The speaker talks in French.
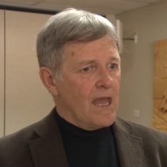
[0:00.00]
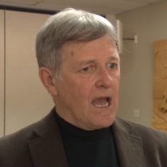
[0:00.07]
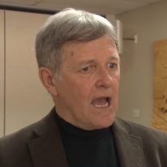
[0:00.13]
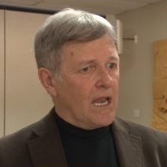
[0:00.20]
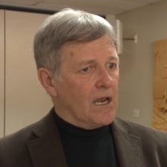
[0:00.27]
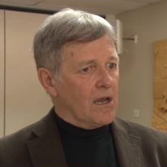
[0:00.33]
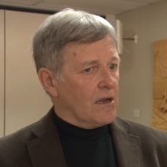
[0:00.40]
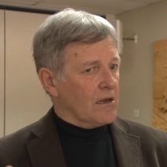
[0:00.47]

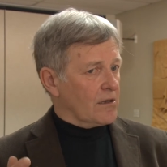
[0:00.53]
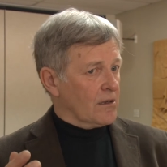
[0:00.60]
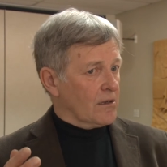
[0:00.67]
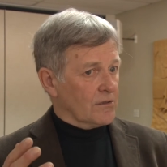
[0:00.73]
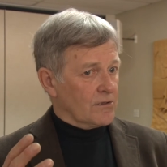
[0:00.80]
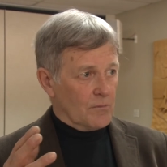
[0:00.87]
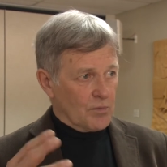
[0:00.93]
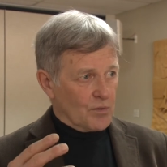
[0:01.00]
Alors,
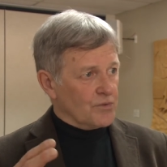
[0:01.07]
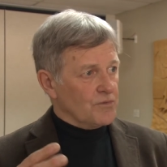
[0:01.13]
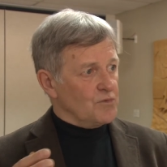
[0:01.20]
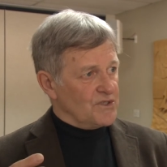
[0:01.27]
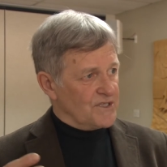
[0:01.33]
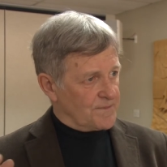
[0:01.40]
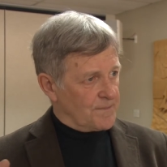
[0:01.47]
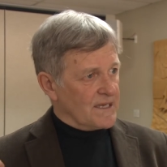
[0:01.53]
euh, il y a beaucoup de
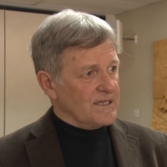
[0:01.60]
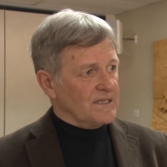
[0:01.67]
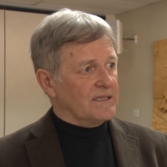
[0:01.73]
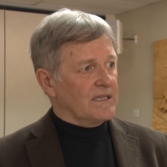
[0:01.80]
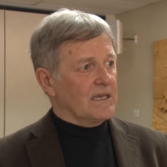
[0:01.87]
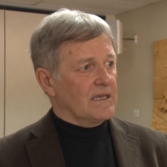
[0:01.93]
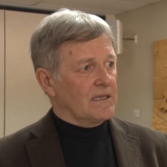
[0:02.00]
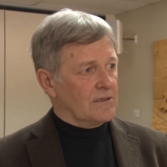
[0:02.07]

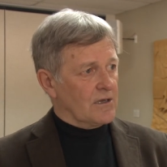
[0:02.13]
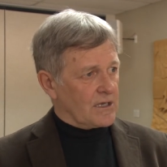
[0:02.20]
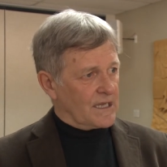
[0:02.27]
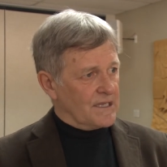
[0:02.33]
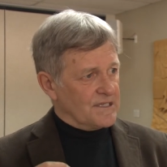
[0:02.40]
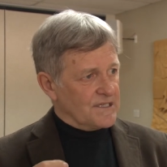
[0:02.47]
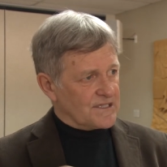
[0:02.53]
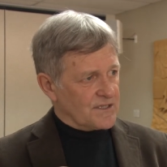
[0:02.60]
municipalités,
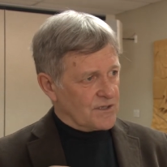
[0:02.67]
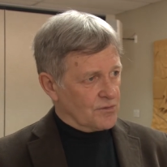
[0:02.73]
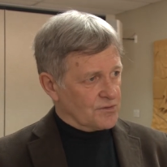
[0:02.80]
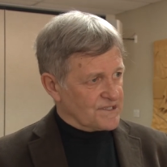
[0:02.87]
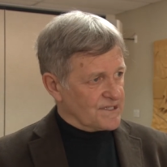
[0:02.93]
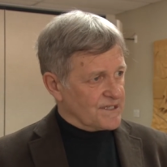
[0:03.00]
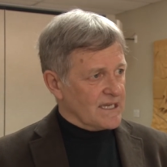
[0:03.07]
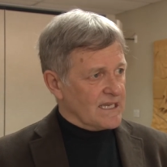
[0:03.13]
d'organismes qui ont
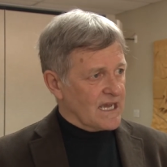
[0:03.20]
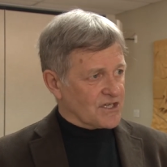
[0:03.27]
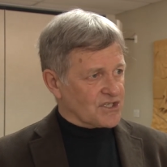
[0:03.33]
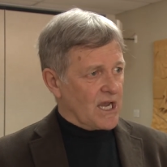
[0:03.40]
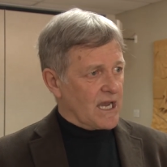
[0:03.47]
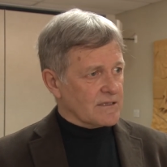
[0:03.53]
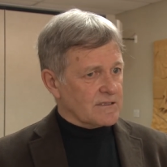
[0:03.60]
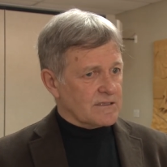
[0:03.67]
signé la
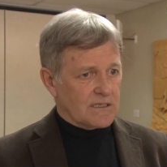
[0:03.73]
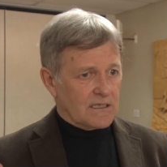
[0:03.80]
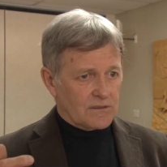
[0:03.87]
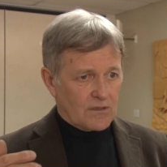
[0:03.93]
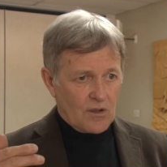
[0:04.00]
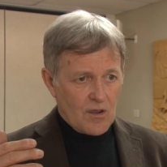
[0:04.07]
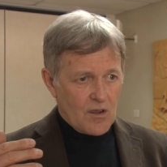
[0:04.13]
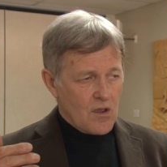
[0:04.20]
charte. C'est
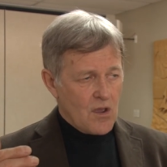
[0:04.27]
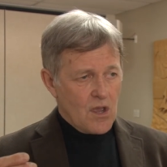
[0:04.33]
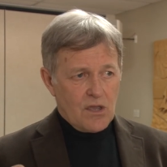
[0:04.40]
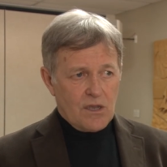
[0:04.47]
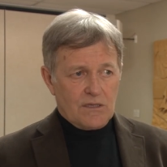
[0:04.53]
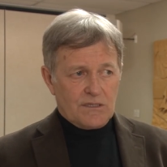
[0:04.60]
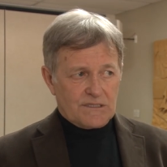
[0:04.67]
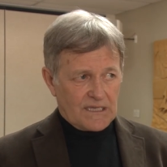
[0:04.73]
un,
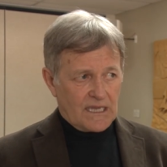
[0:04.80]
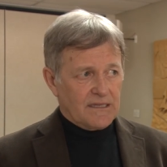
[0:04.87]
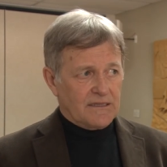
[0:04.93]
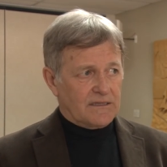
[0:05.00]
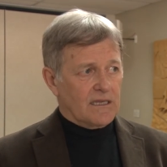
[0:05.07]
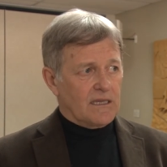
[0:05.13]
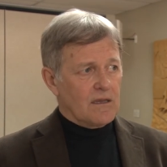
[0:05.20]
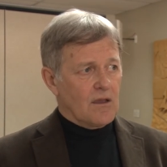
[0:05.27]
ça a
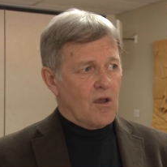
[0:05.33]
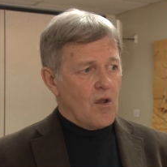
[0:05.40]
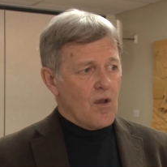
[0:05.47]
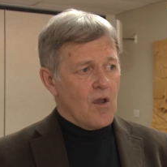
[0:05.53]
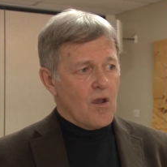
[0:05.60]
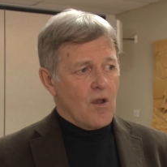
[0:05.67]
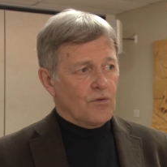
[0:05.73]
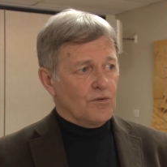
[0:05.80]
été
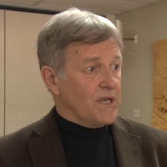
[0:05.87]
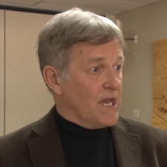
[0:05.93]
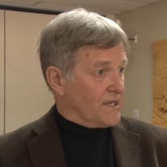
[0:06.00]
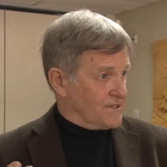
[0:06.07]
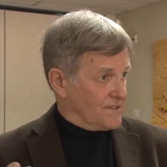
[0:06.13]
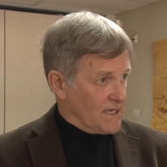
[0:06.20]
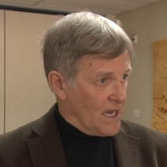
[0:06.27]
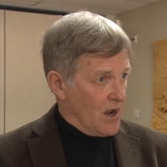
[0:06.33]
une
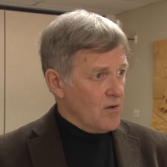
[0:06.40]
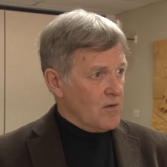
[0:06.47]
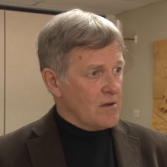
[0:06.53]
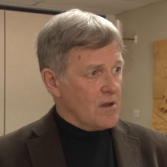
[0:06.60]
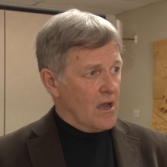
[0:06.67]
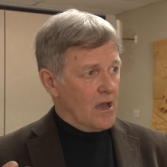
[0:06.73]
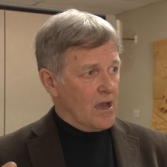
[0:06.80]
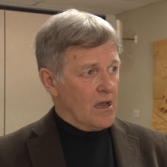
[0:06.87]
action
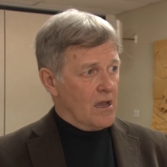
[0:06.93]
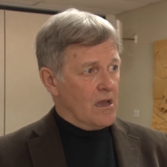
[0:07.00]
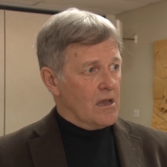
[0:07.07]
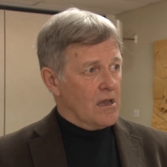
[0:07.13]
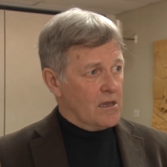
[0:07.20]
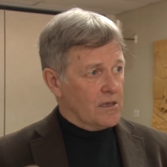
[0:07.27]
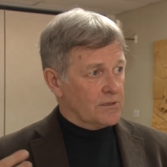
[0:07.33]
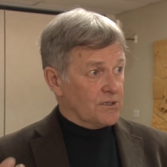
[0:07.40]

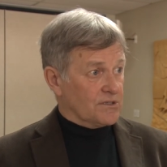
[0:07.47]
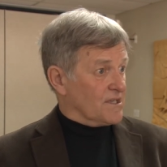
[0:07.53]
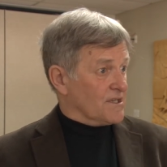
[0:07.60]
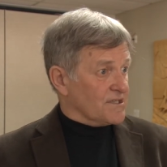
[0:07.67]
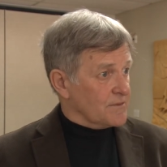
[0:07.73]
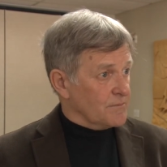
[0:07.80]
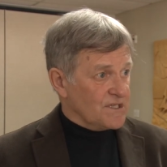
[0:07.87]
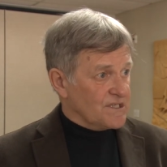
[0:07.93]
euh, de
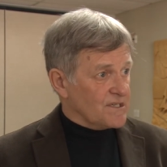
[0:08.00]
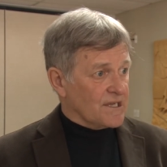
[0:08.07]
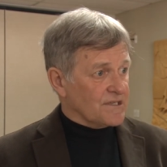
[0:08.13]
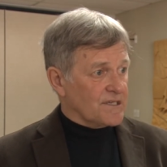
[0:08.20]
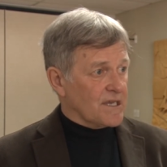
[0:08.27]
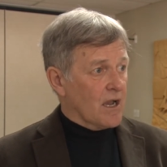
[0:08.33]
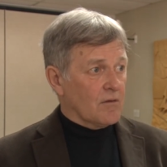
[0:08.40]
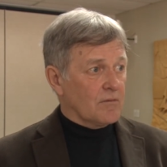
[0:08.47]

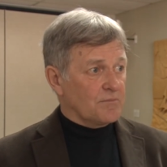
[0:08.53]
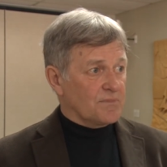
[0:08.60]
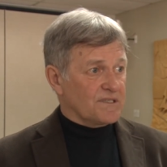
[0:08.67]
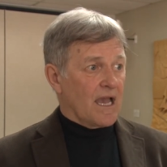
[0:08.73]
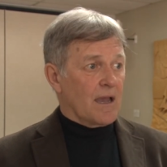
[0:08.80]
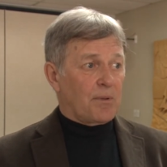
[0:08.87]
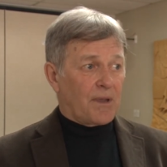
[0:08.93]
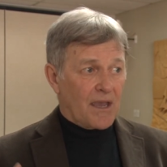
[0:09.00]
sensibilisation, puis
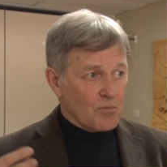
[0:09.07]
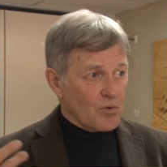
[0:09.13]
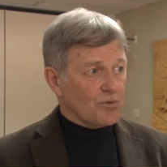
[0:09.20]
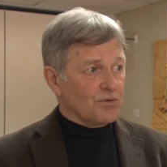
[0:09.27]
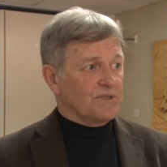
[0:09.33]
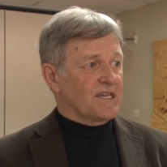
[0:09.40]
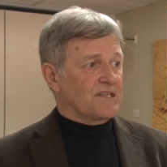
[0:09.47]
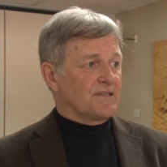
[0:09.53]
ça en prend
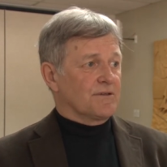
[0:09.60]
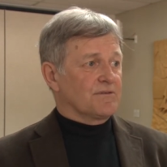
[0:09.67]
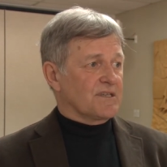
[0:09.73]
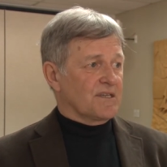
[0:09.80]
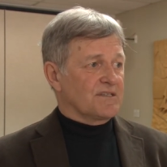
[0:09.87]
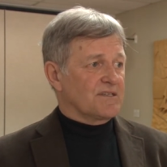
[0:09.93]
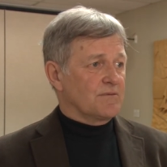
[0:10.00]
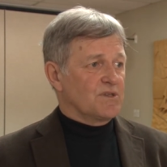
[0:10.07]
beaucoup d'actions de
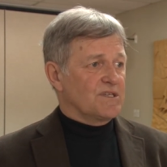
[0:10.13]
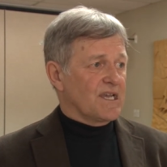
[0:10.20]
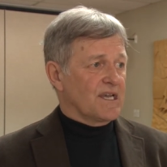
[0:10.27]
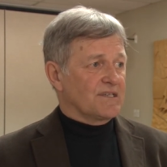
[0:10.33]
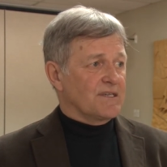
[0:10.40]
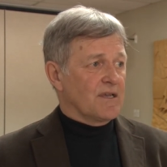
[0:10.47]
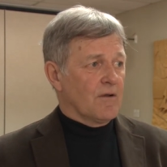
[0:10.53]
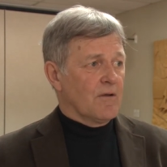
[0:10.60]

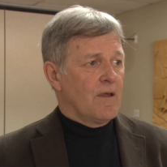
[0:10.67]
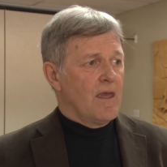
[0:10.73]
sensibilisation.